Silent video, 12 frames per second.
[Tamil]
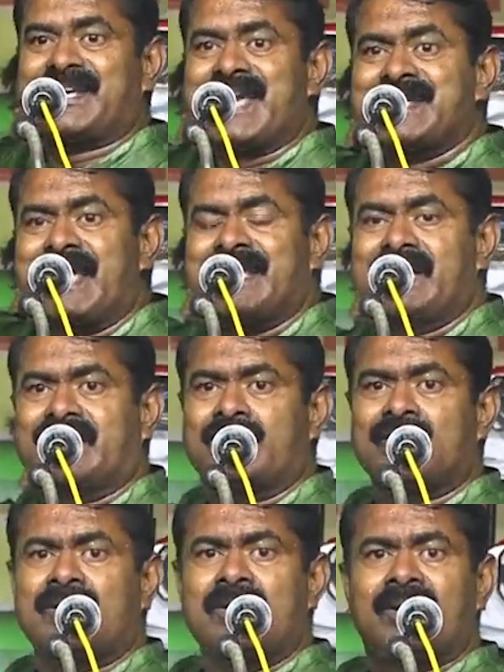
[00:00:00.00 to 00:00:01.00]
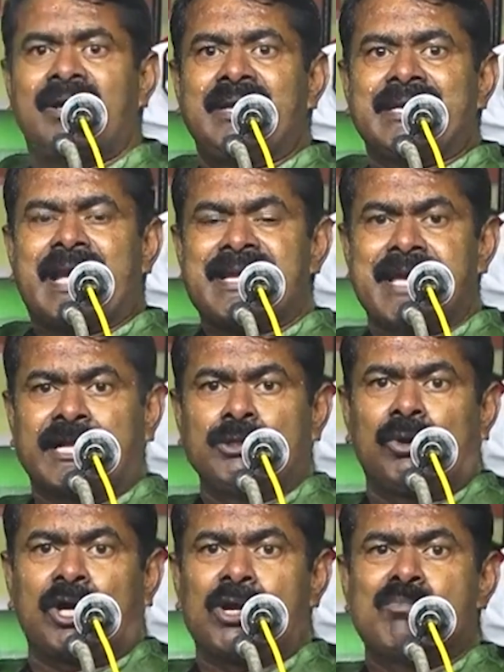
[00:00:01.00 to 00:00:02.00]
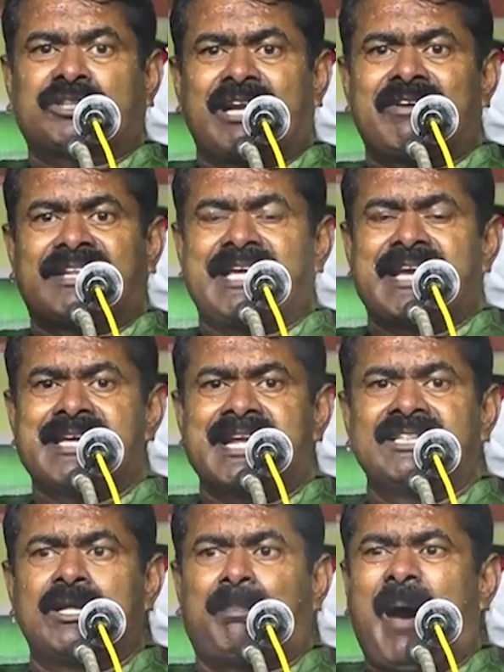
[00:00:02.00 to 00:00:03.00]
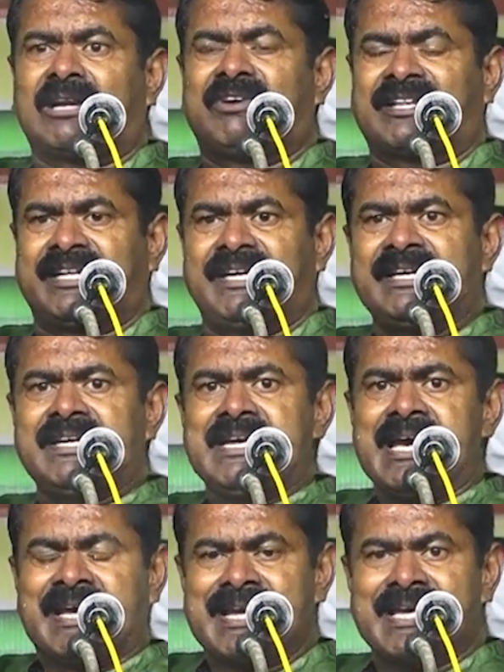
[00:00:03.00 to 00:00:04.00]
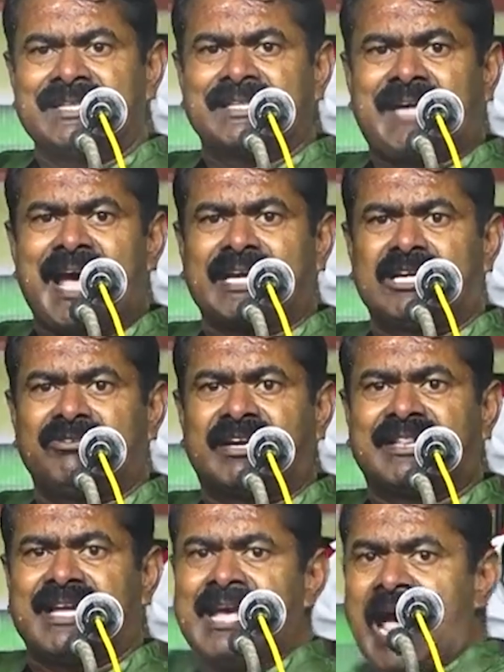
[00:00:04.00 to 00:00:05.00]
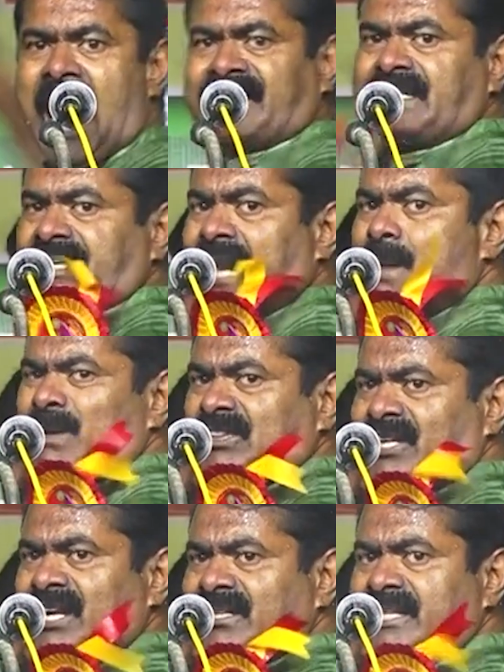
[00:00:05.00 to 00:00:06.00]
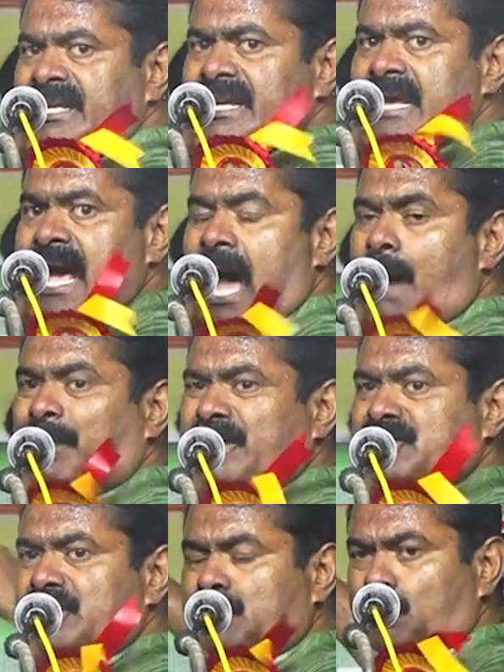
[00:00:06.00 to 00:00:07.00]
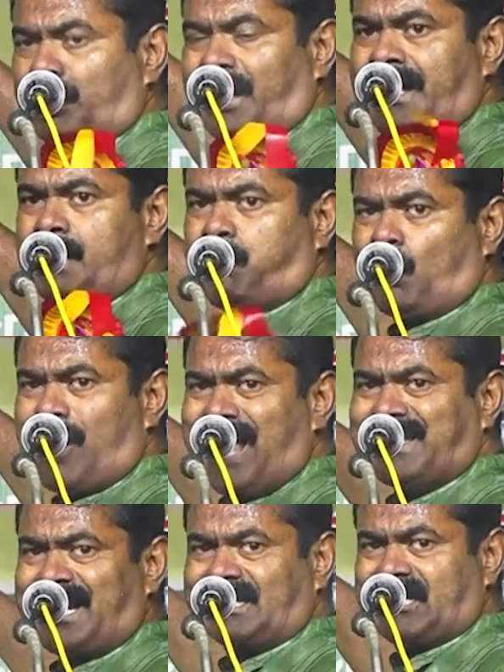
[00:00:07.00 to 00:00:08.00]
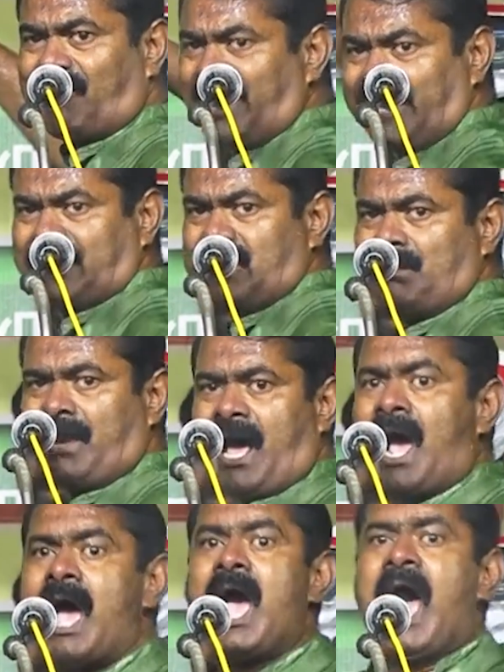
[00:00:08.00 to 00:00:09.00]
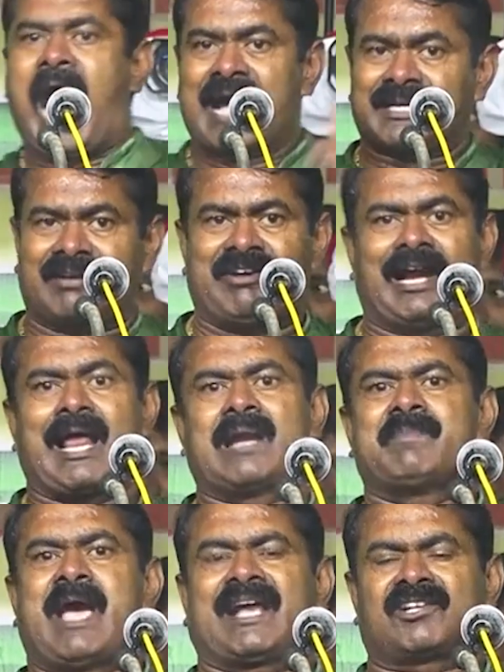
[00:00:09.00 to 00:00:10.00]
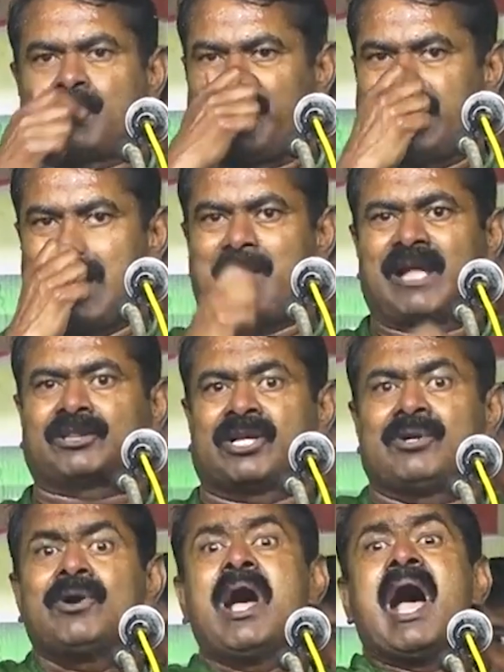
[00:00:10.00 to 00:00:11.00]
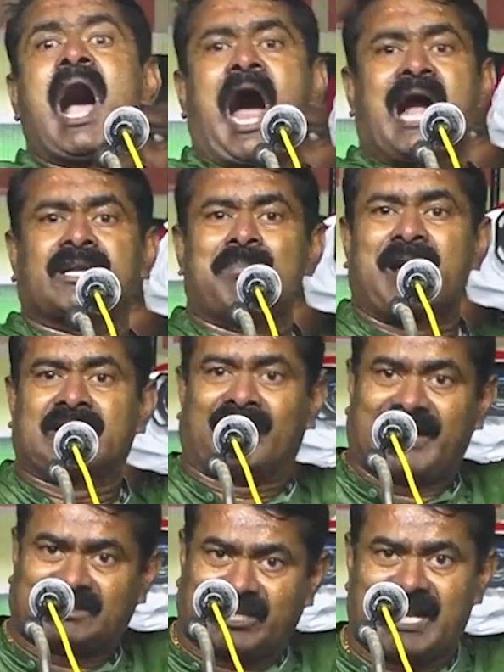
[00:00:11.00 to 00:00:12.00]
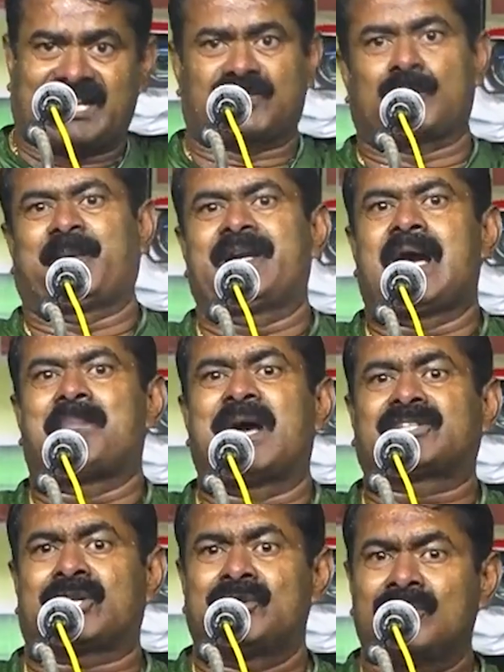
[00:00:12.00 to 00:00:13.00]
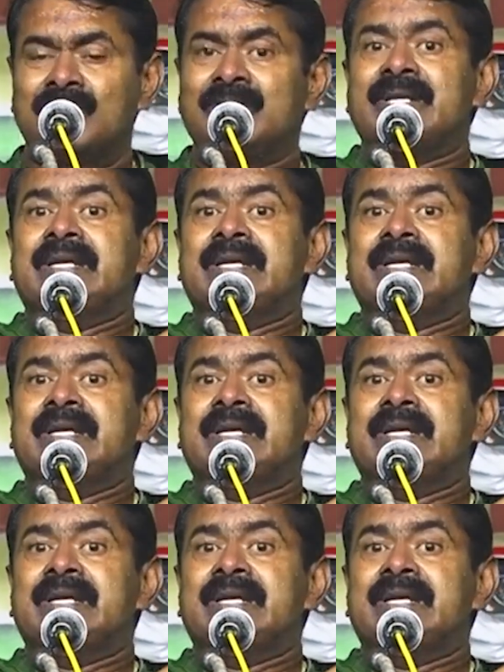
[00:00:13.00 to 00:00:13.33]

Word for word: அது எங்கே இருக்கணும் எங்கிருந்து உனக்கு முட்டை வருது எங்கிருந்து பால் வருது எங்கிருந்து காய்கறி வருது அது கிராமத்துல இருந்து அப்ப சிற்றூர்களின் பொருளாதாரத்தை வளர்க்கணும்னா அங்க வேளாண்மை அரசு பணியா மாத்தணும் ஆடு மாடு வளர்த்தல் அரசு பணியா மாத்தணும்